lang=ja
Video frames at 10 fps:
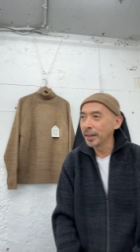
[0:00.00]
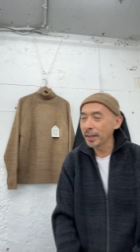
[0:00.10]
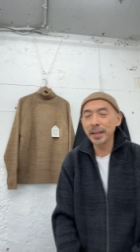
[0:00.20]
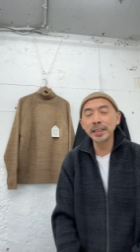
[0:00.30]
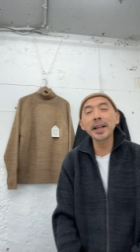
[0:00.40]

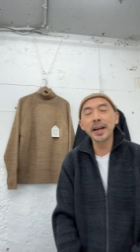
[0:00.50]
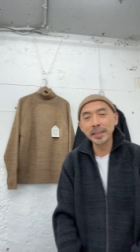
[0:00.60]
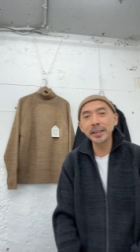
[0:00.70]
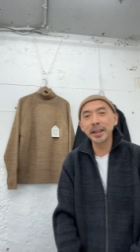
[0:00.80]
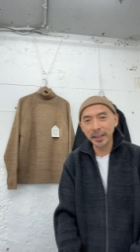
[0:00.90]
あ明日、明
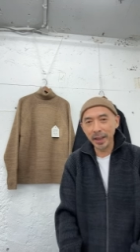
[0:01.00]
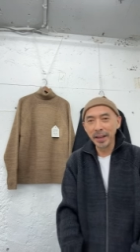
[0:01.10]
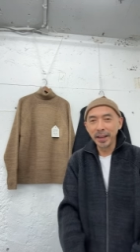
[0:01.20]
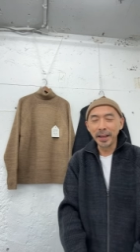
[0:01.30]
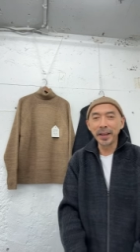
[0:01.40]
後日かな、
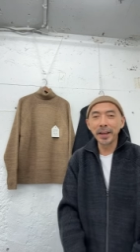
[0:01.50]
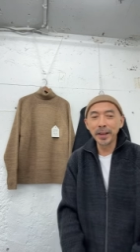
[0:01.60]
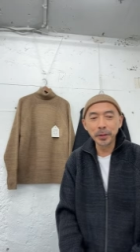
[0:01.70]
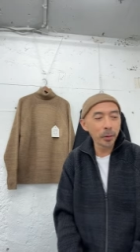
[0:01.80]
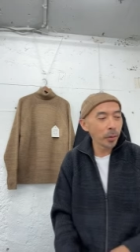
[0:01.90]

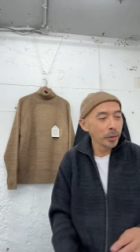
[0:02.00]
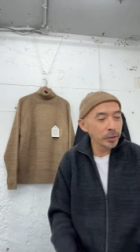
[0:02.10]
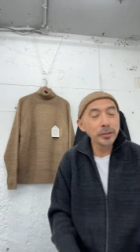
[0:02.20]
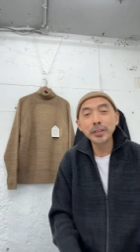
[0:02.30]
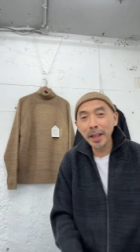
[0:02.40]
えー、っと、
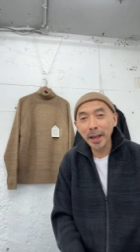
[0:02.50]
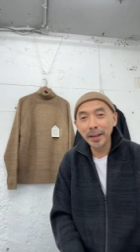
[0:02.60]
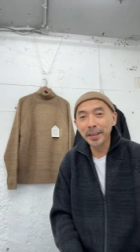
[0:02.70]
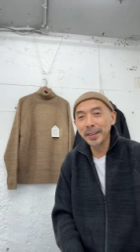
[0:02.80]
数点